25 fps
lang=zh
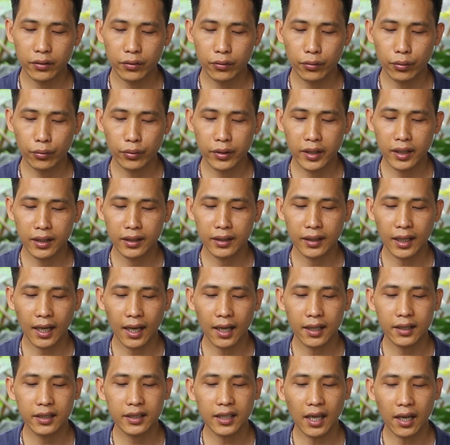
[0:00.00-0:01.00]
促进
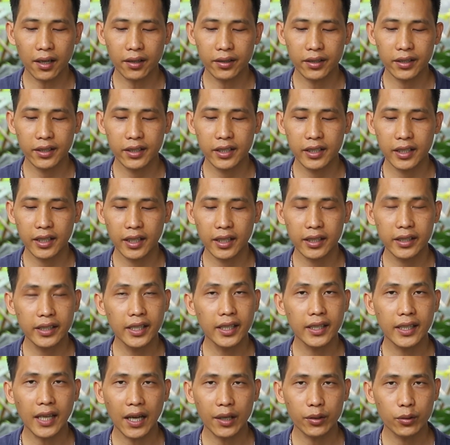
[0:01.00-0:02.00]
它长一些
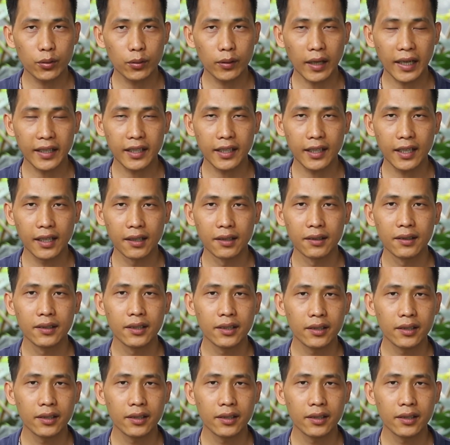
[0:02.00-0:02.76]
叶芽出来的呢？